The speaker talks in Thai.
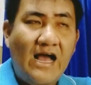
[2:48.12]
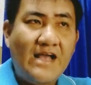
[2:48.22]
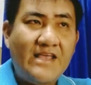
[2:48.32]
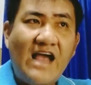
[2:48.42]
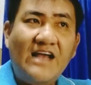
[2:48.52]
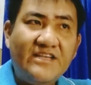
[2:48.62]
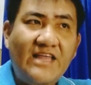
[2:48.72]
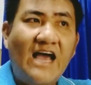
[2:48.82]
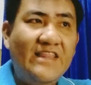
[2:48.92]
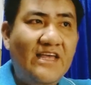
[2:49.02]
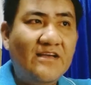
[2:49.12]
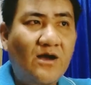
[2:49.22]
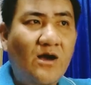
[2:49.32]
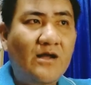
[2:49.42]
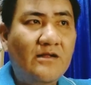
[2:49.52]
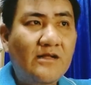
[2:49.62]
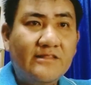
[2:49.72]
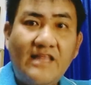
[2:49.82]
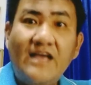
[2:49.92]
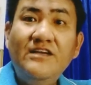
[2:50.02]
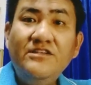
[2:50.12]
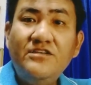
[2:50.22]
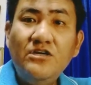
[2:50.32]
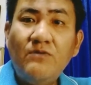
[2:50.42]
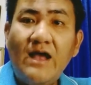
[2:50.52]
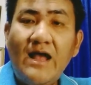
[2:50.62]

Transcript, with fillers: แยกรัชดาเนี่ยก็ได้ขึ้นชื่อว่า